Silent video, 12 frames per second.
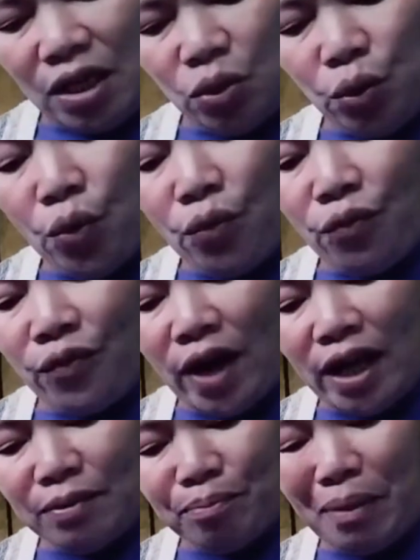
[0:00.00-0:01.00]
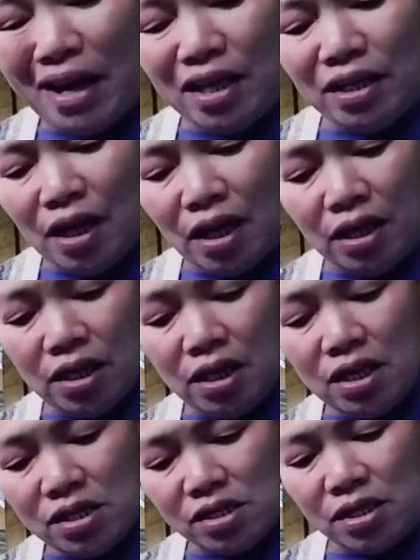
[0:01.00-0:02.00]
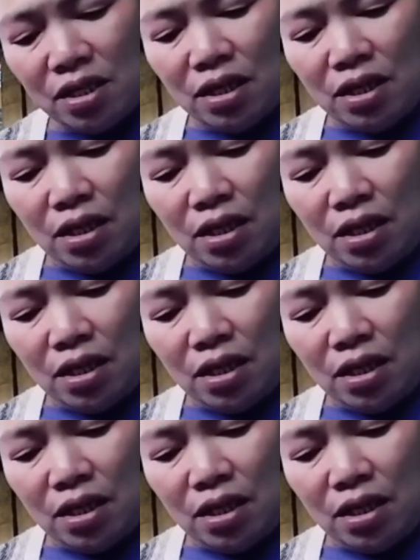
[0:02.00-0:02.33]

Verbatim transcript: yung flight pala niya is